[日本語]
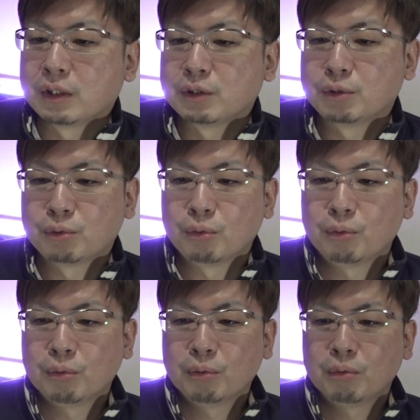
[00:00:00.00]
ずっ
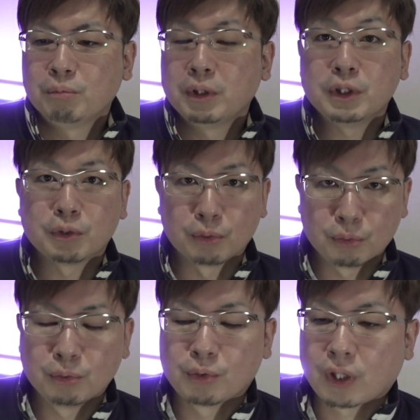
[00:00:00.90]
と目にす
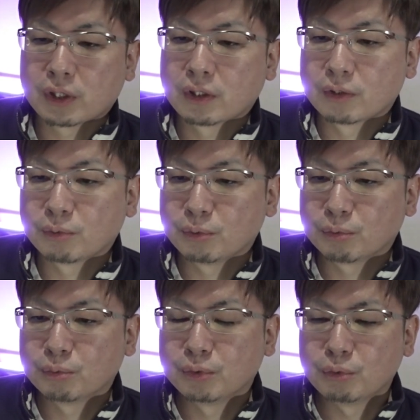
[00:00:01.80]
る方だという
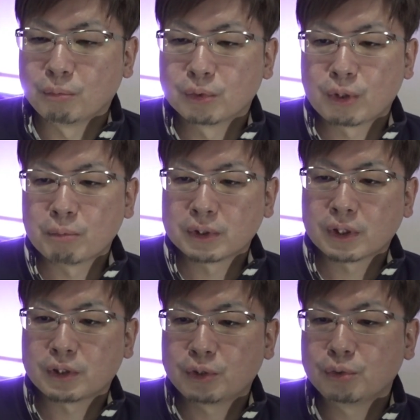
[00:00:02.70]
ふうに思ってまし
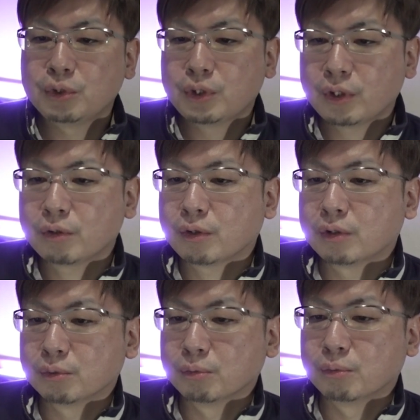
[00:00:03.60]
たし、急にね、
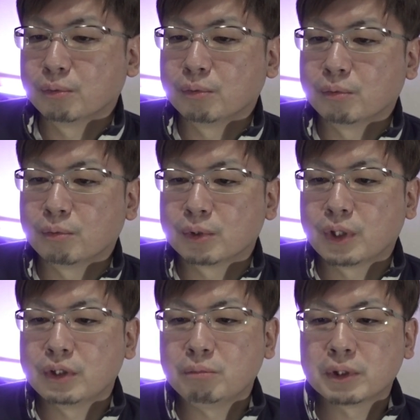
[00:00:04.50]
これ
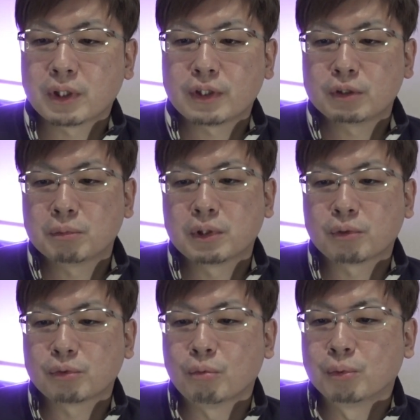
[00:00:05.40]
手に召されてしまうん
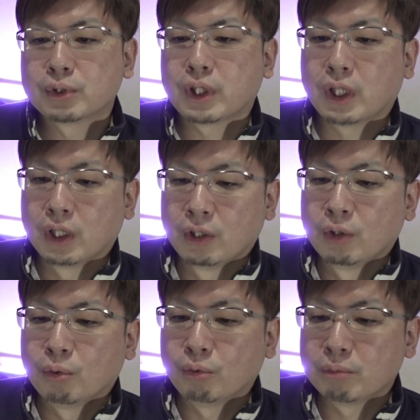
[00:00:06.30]
だことは思って
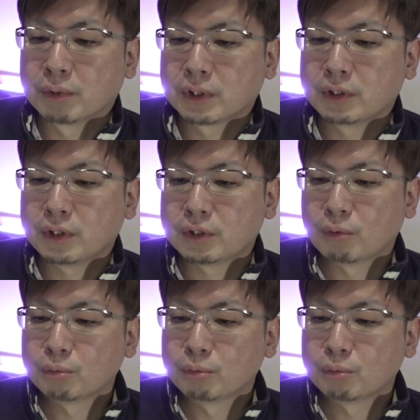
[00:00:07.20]
おりませんでした。